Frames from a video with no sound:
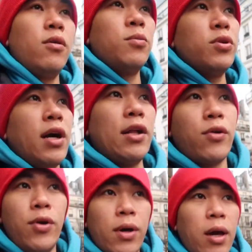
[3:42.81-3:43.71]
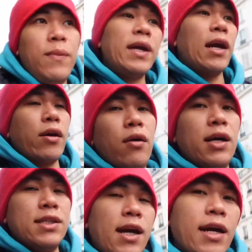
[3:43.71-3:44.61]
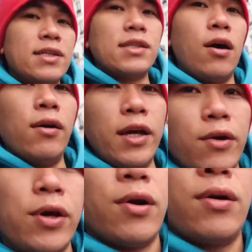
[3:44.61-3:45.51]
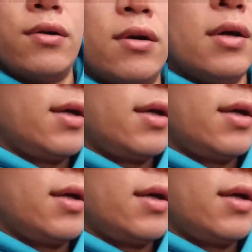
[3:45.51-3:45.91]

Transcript: Pupuntahan ko yung kaibigan ko kasi nga isa sa oli ko yung